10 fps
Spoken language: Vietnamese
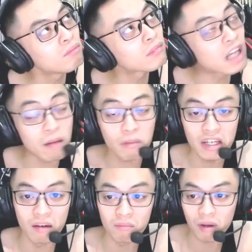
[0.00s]
gần hai mươi
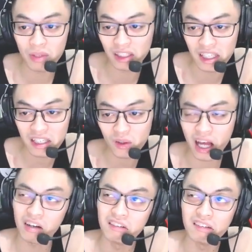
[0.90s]
điểm mà mình thấy gọi
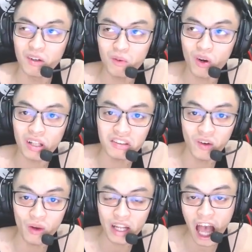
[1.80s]
là ừ cũng gọi là tương
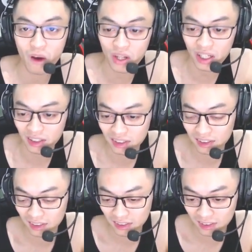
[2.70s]
đối cao đấy
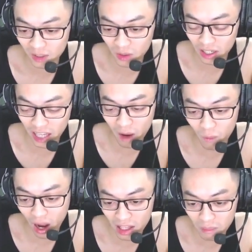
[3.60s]
không gọi là cao
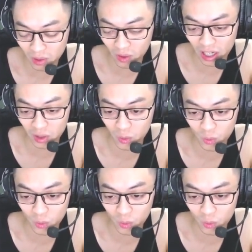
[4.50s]
quá nhưng mà gọi là đủ